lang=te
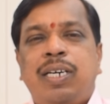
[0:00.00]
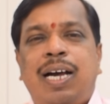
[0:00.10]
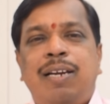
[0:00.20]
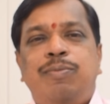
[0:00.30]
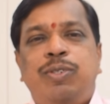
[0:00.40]

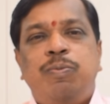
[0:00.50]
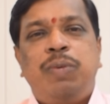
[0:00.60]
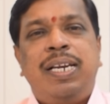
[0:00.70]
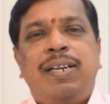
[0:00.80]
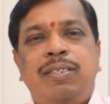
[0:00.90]
కాలమ్స్
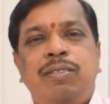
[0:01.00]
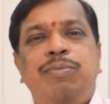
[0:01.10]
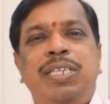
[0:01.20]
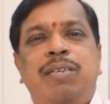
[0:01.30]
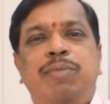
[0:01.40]
పిల్లర్స్
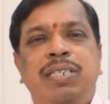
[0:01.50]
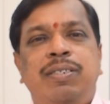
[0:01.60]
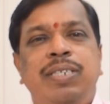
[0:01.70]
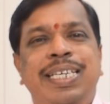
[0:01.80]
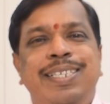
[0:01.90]

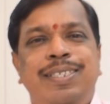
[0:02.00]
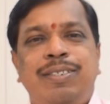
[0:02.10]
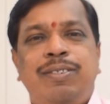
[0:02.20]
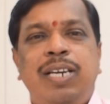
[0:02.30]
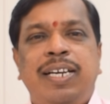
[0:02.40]
మెజర్మెంట్స్
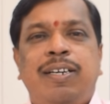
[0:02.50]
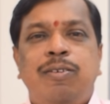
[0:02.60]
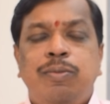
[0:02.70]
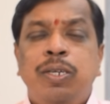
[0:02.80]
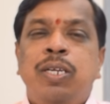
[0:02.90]
ఇంచెస్ లెక్కలు